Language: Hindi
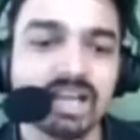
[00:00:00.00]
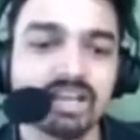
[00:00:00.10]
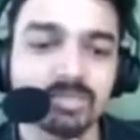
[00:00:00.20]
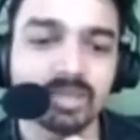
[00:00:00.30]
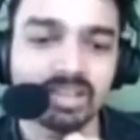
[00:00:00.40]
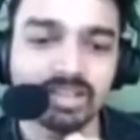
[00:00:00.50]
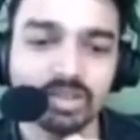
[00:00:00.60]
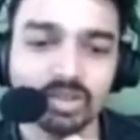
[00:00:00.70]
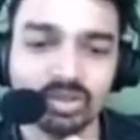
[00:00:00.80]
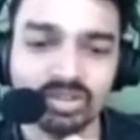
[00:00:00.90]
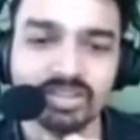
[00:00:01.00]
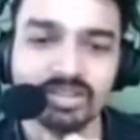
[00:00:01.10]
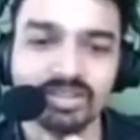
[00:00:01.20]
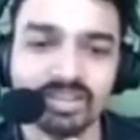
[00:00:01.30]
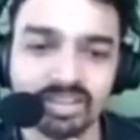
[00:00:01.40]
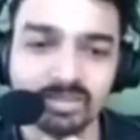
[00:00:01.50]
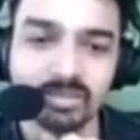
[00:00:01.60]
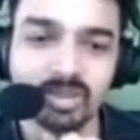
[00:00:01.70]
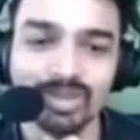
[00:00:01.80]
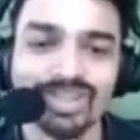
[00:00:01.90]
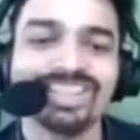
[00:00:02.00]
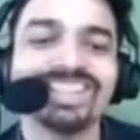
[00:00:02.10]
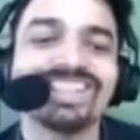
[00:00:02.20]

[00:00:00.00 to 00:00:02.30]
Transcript: आईएनएस में सोर्स ट्रस्ट मी ब्रो